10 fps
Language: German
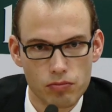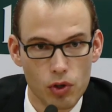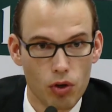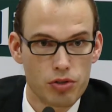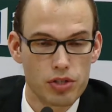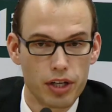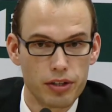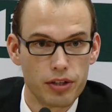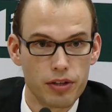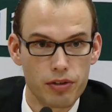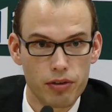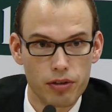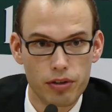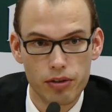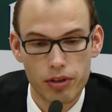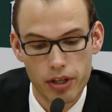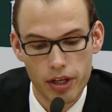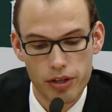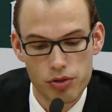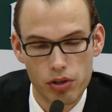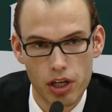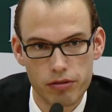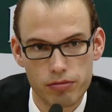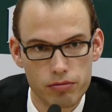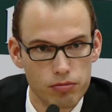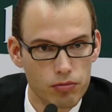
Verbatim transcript: konstant in, äh, innen anzugreifen.